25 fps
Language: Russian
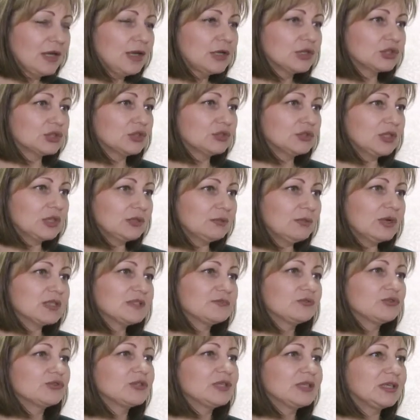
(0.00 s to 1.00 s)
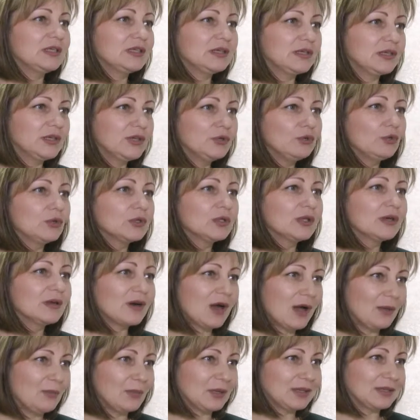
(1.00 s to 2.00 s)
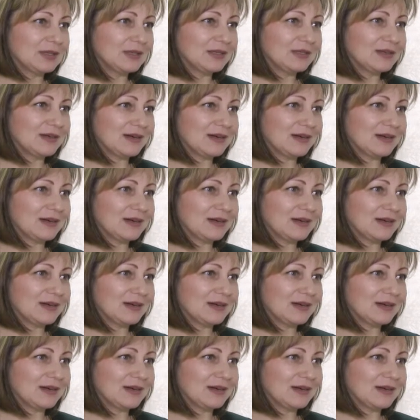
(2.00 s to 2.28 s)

что Донбасс все-таки регион грамотный,